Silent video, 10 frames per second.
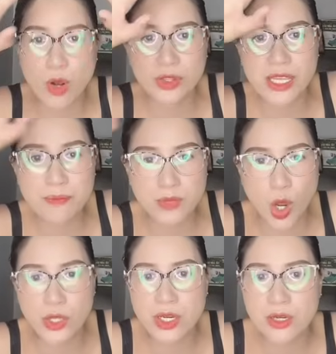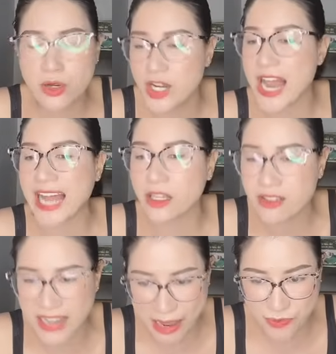khó tìm tòi những người đã
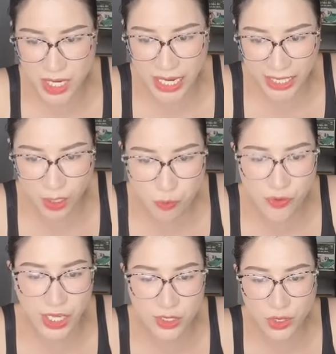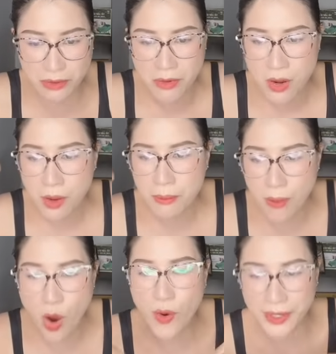từng làm những cái công việc kinh doanh
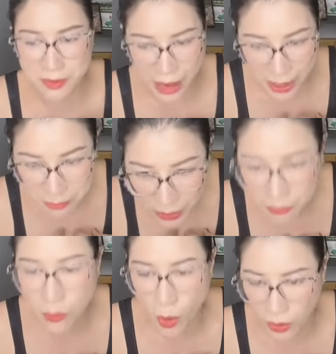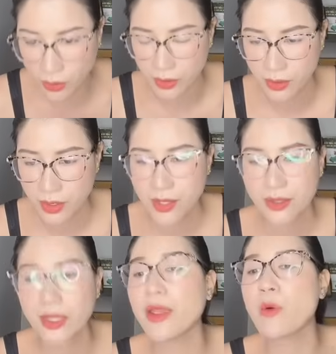mô hình mà mình muốn
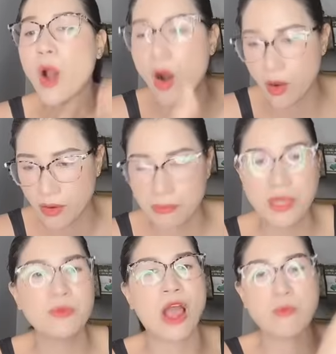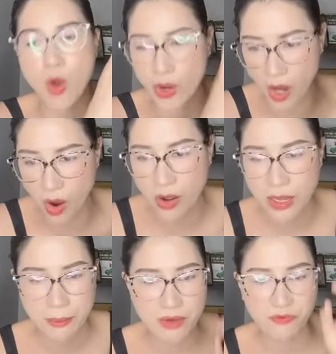theo họ, mình học hỏi họ,
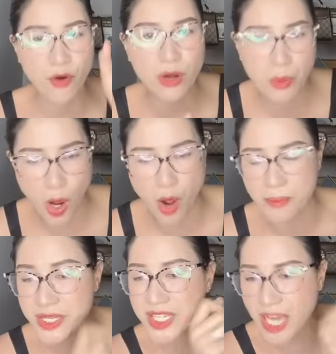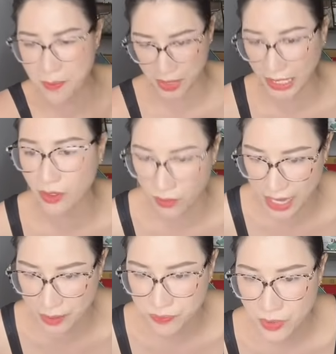mình follow họ, mình xem cách họ
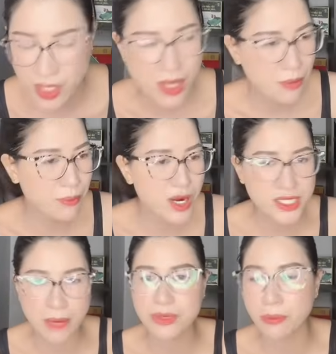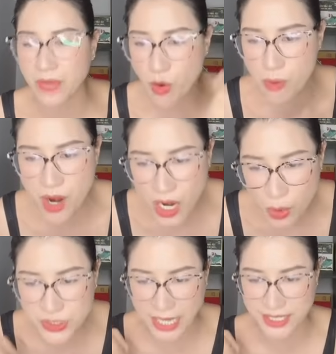làm mưa dầm thấm lâu mưa ngâu
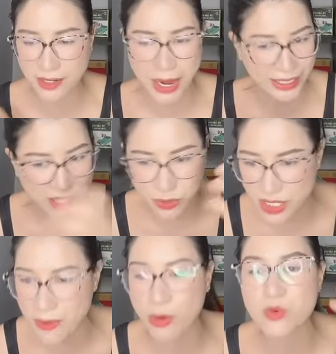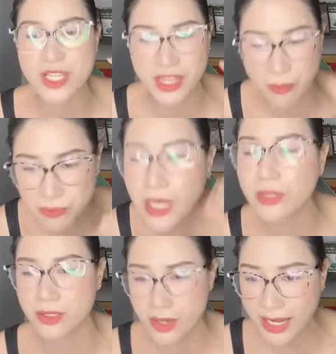giả dích bạn kiểu gì bạn cũng sẽ thấm
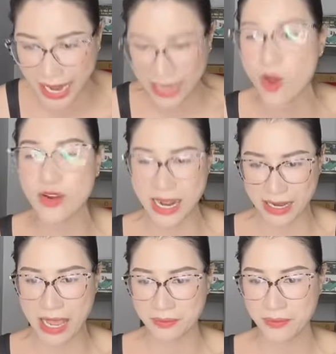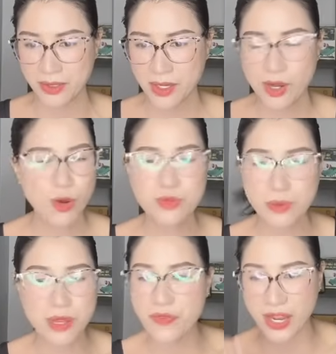được những cái họ đang làm cũng giống
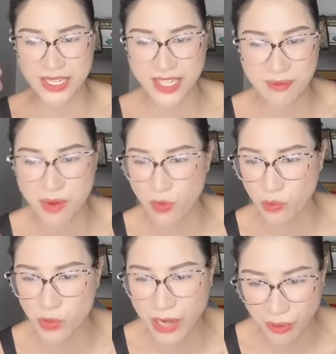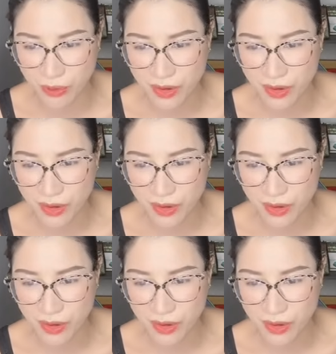như việc ngày xưa em mở quán bún đậu